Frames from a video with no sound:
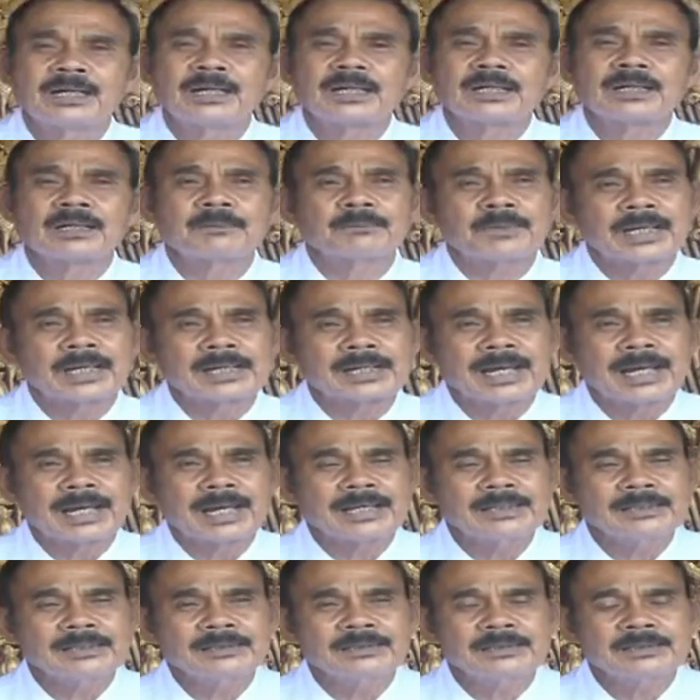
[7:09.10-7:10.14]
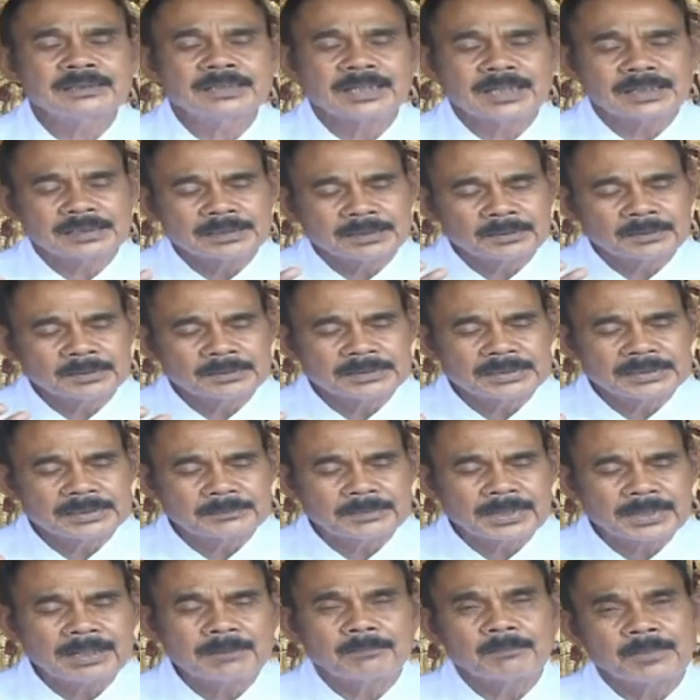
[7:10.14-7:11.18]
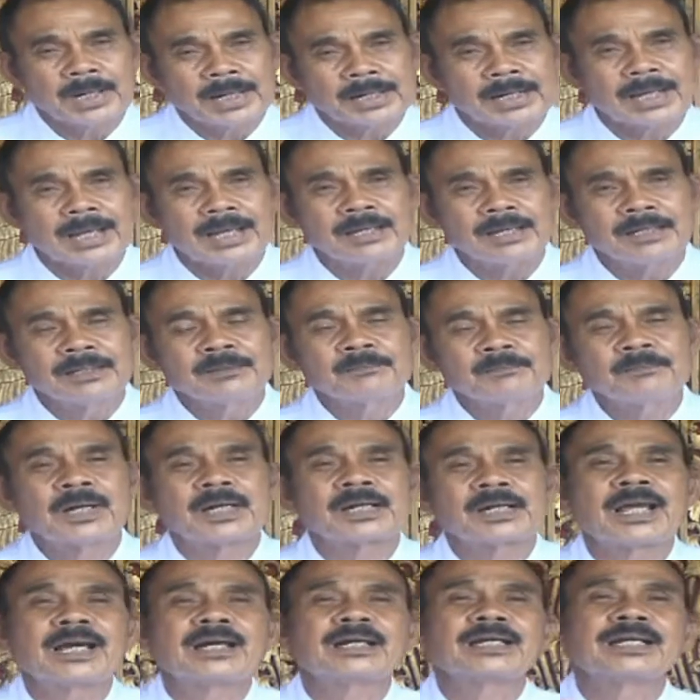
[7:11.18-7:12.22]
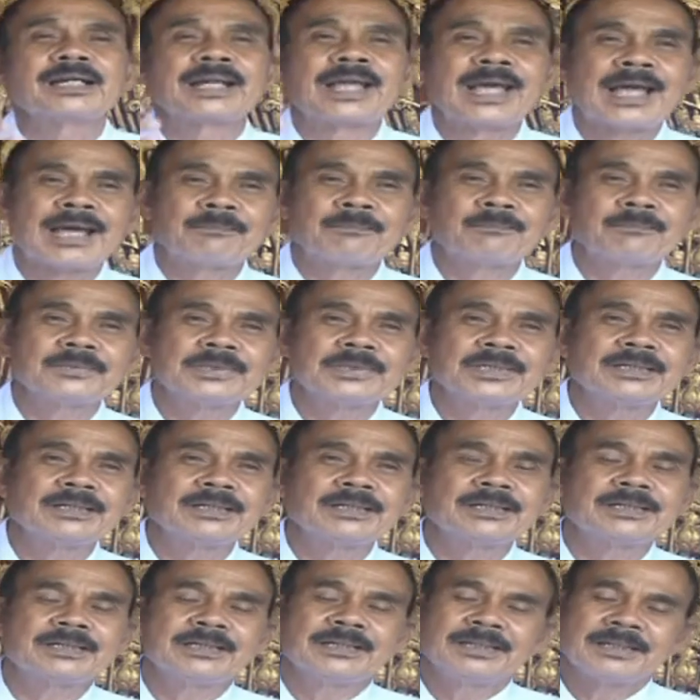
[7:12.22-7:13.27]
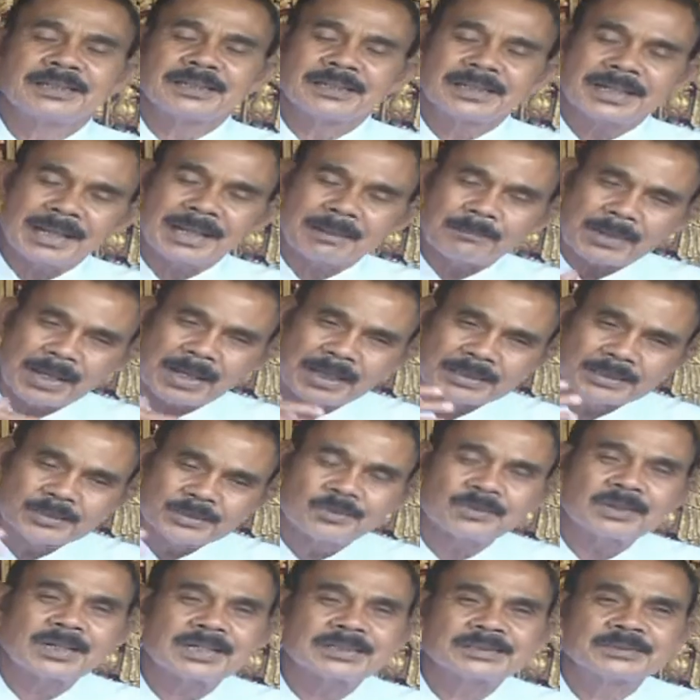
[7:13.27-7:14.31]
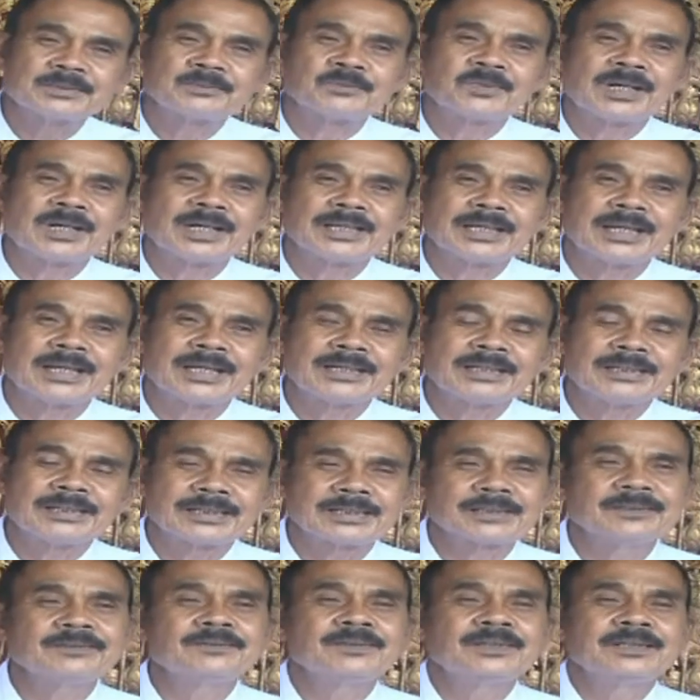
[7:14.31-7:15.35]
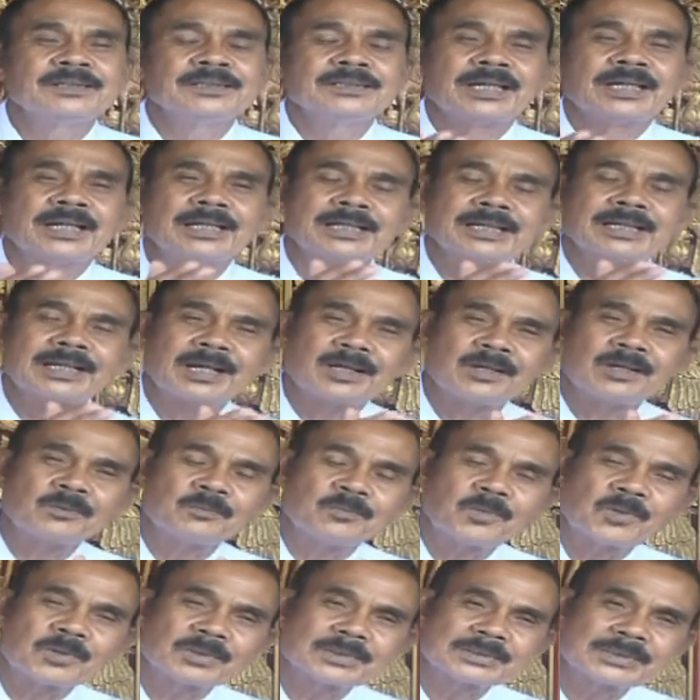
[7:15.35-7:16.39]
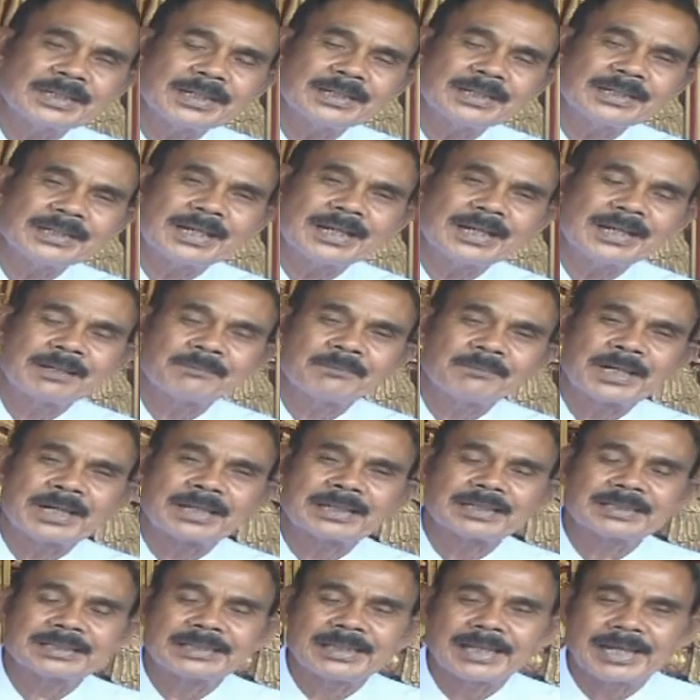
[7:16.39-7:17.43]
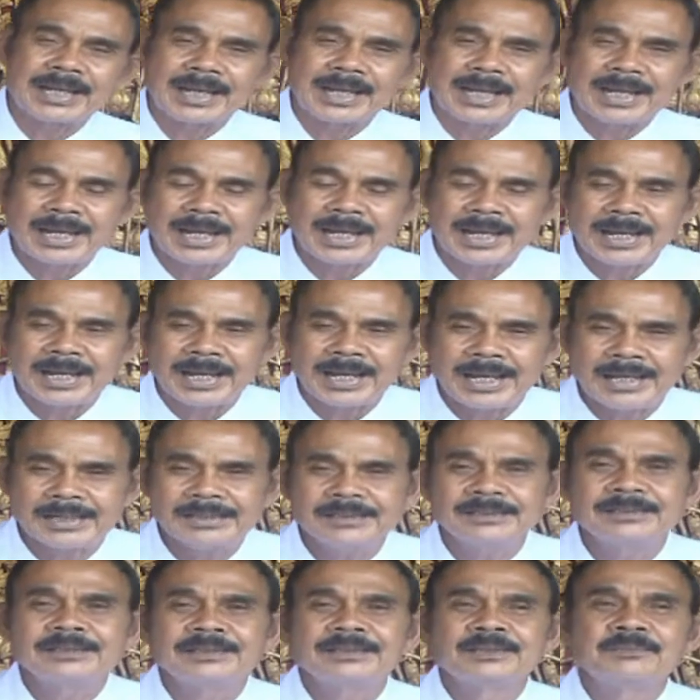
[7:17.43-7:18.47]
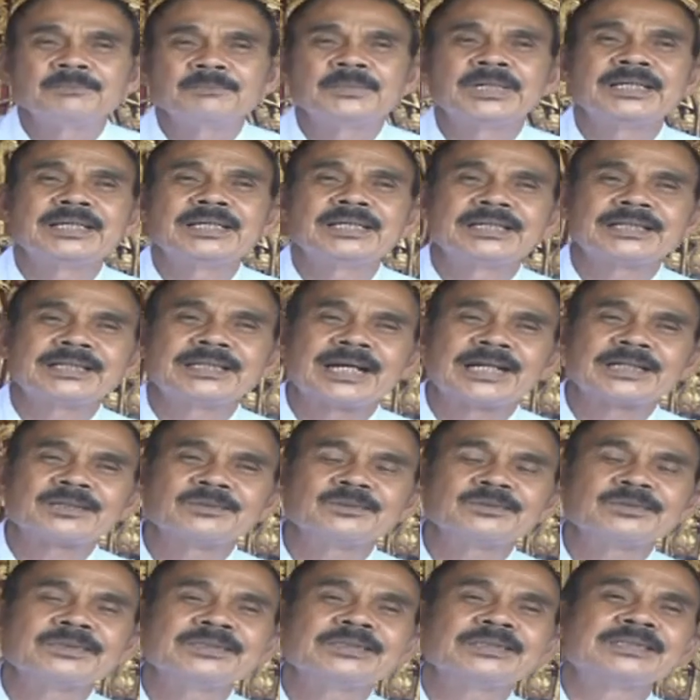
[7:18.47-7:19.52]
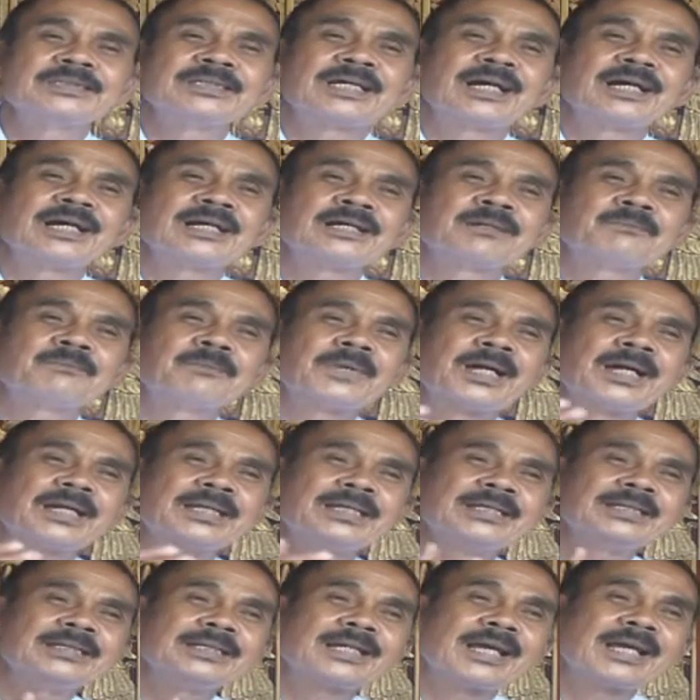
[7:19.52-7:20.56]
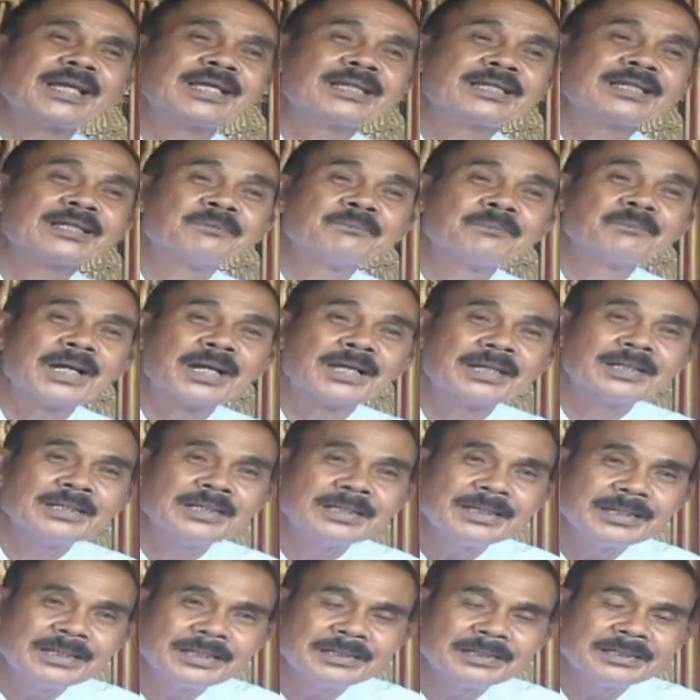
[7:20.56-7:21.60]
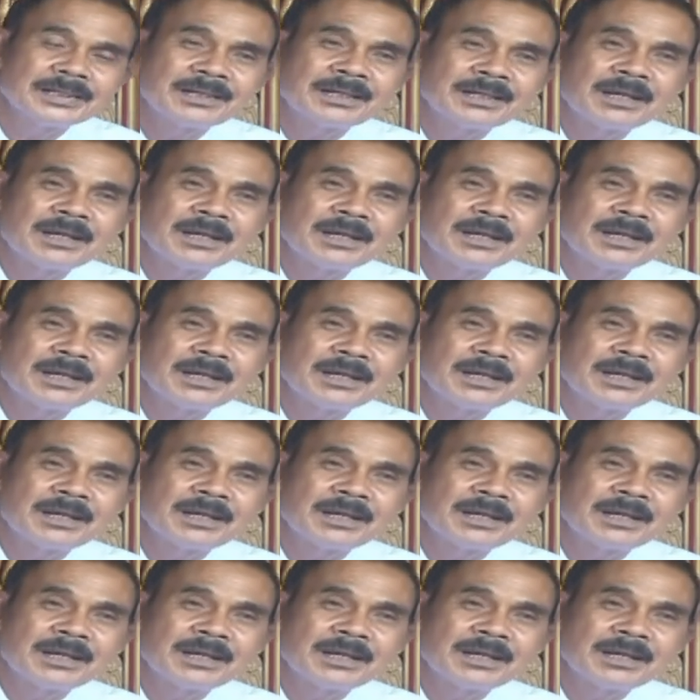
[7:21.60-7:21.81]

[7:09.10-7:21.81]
eh, kemarahan, tidak tercipta marah, marah gelap, gelap hancurlah semuanya. Gitu. Jadi kalau moksa dalam artian meninggal itu tidak kembali lahir kembali,